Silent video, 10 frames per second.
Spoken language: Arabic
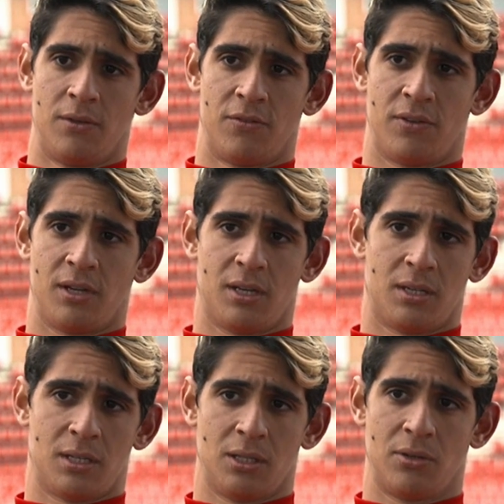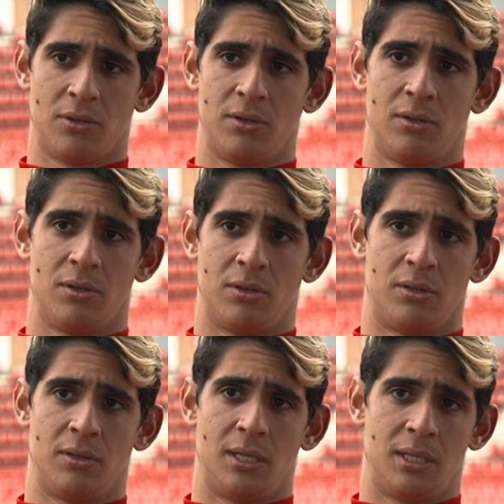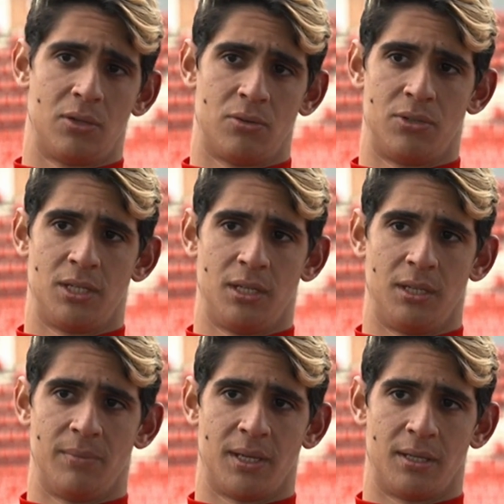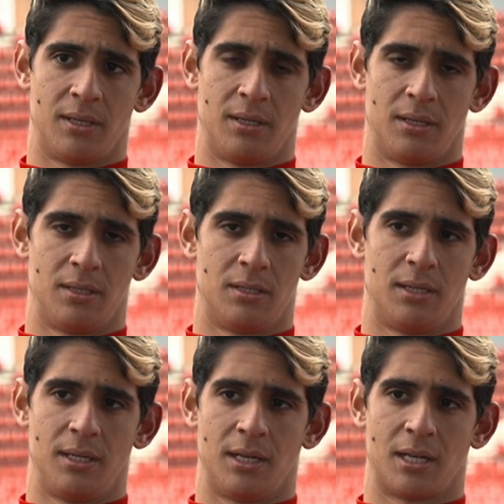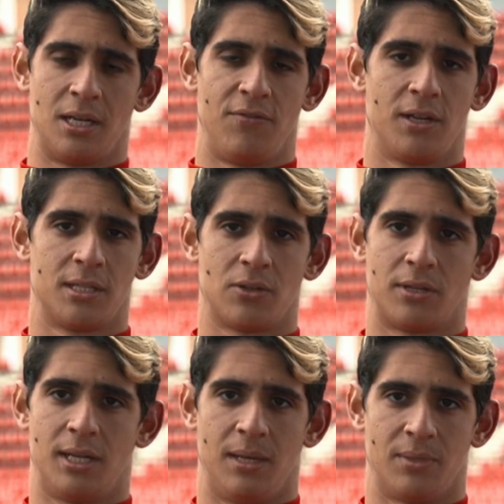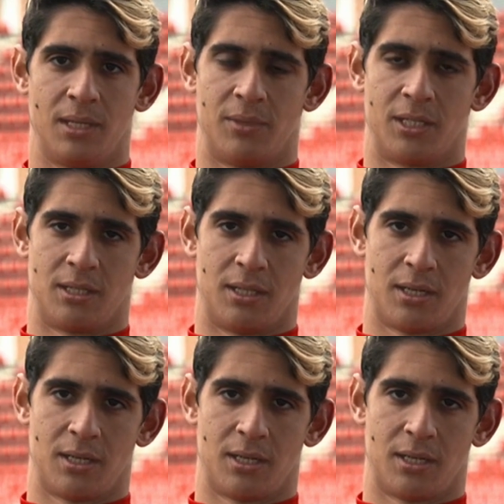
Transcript: فكنظن يعني كلشي ما يعني لا كاليفيكاسيون تلعب حتى الماتش